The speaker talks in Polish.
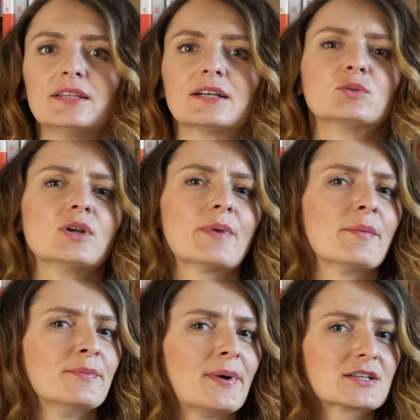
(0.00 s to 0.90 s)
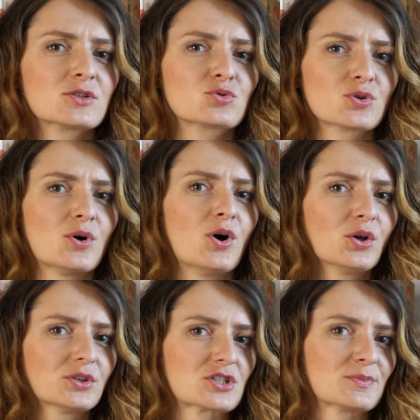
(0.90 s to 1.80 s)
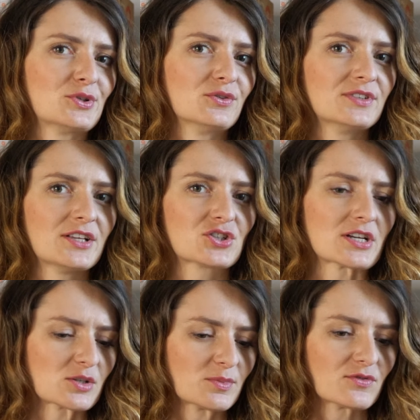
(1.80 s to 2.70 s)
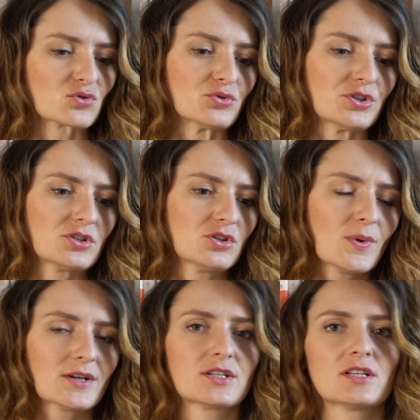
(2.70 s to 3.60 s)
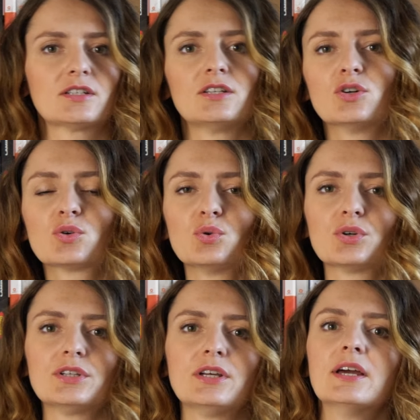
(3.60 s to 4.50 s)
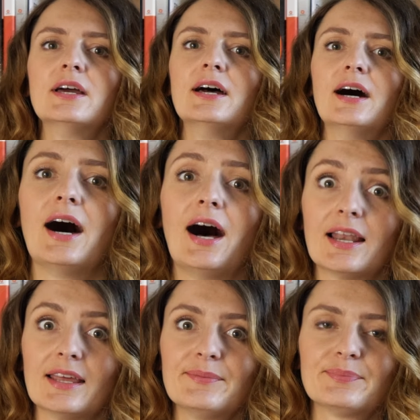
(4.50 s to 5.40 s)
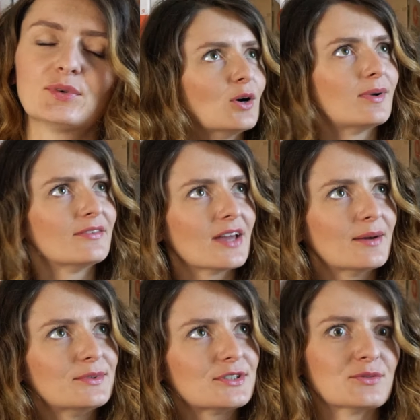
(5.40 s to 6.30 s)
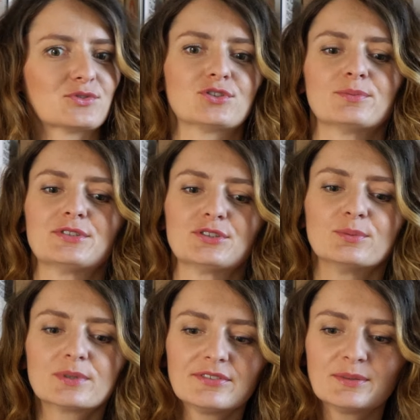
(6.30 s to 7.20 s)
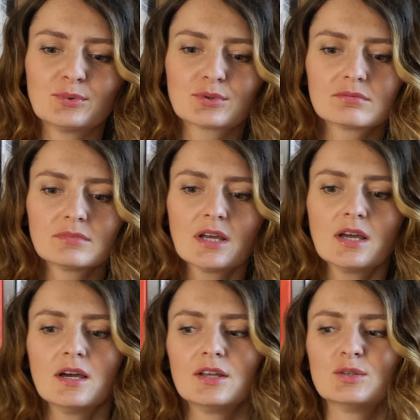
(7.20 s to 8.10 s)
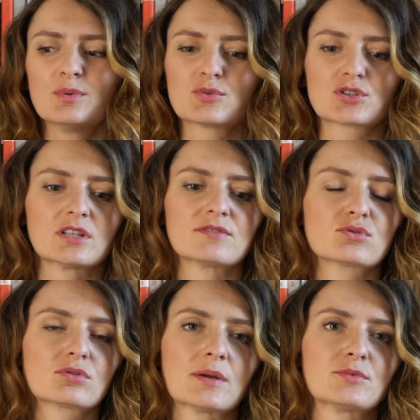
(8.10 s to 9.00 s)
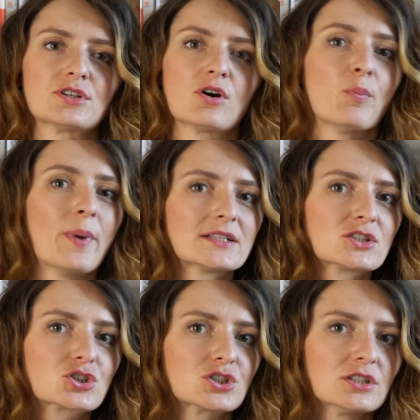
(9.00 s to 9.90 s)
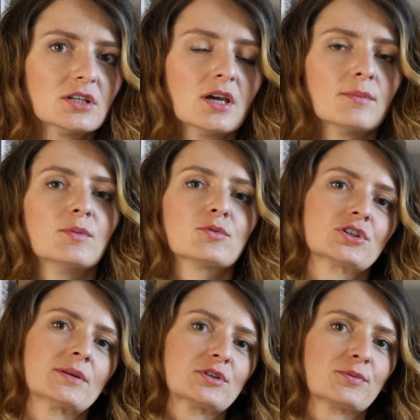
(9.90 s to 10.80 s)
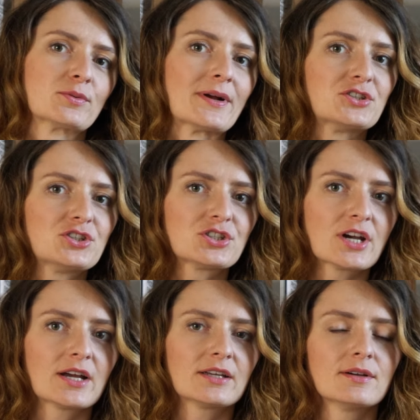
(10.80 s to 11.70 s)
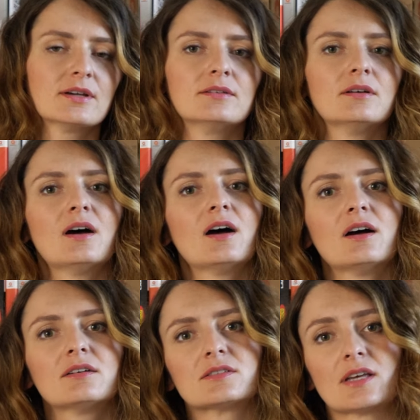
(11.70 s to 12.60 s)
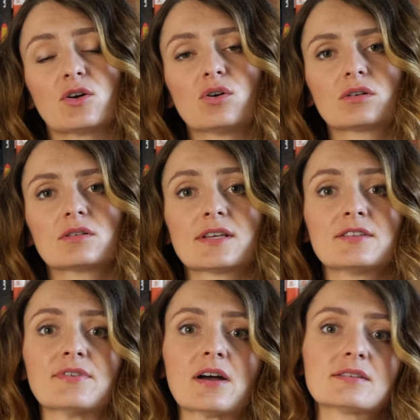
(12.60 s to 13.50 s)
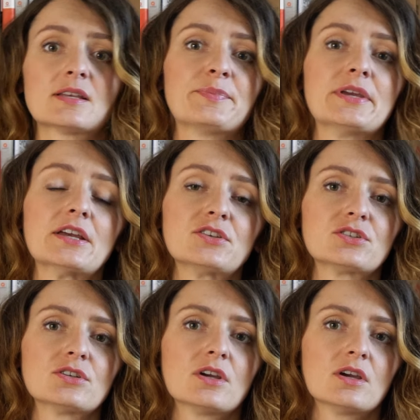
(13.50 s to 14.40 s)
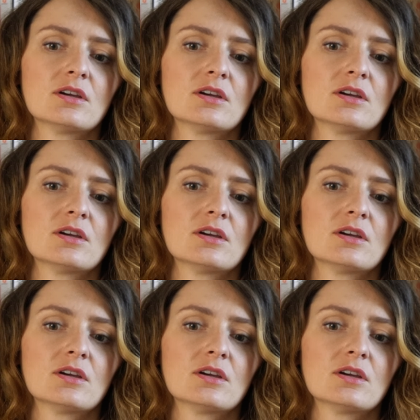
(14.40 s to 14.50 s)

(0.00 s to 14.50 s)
na które mamy bardzo dużą ochotę, żeby do wnętrza sobie wrzucić, do łazienki, do kuchni, ale obawiamy się, czy to będzie dobry wybór, no bo może ten wzór nam się opatrzy, bo może nam się podoba dzisiaj, a za rok, za dwa, za pięć